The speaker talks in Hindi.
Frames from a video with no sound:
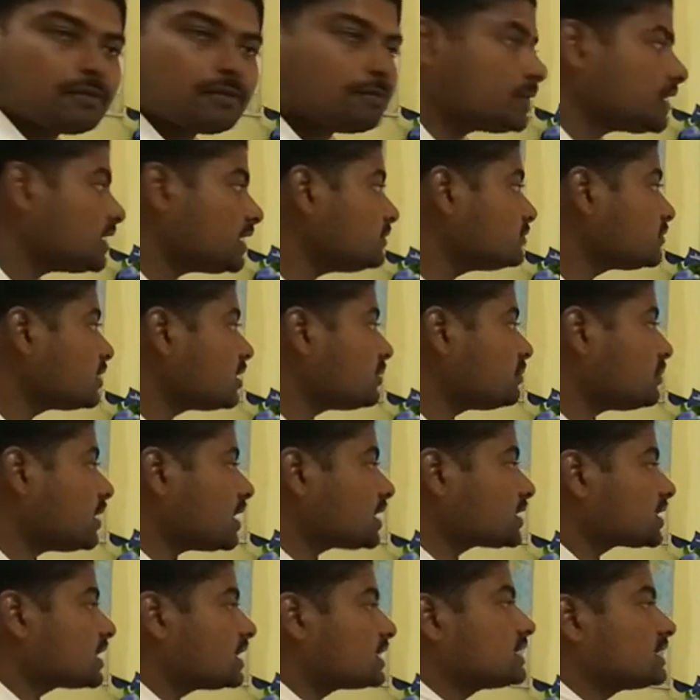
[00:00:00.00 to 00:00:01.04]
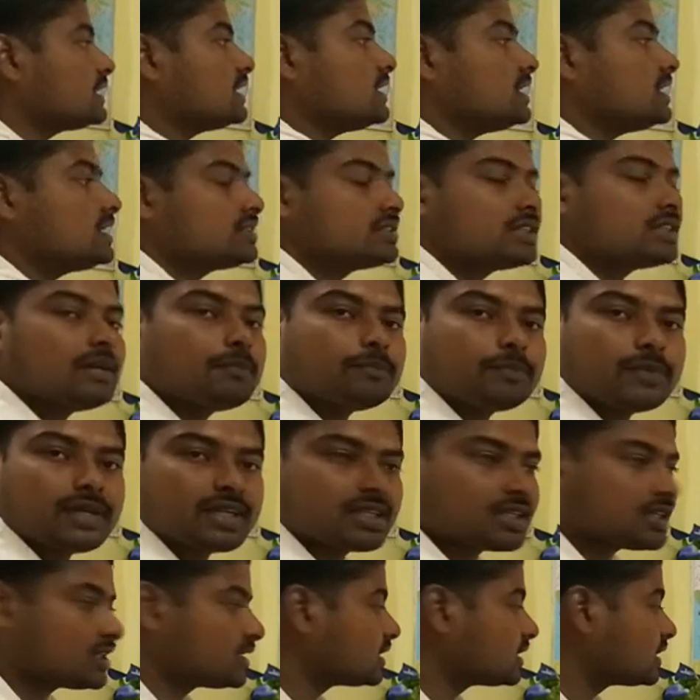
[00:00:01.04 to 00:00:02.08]
क्रम में अब बात करते हैं एग्जाम
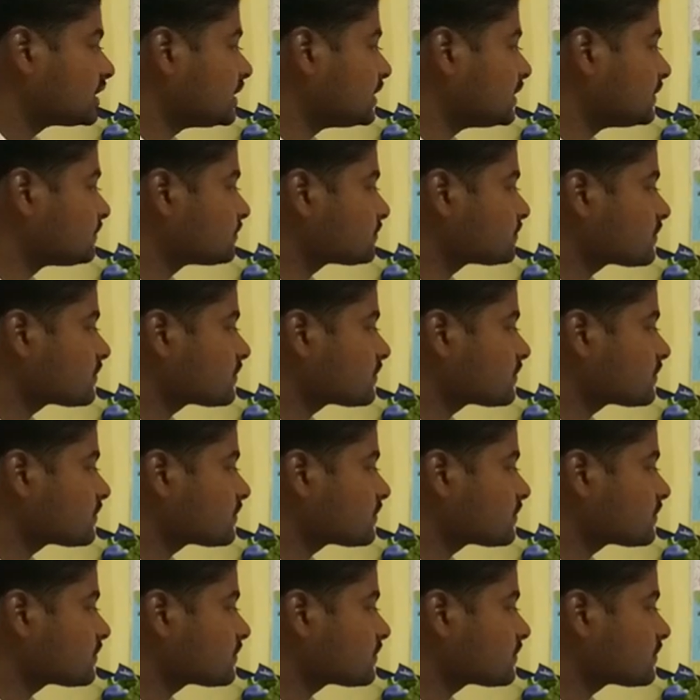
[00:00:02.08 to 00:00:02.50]
पैटर्न की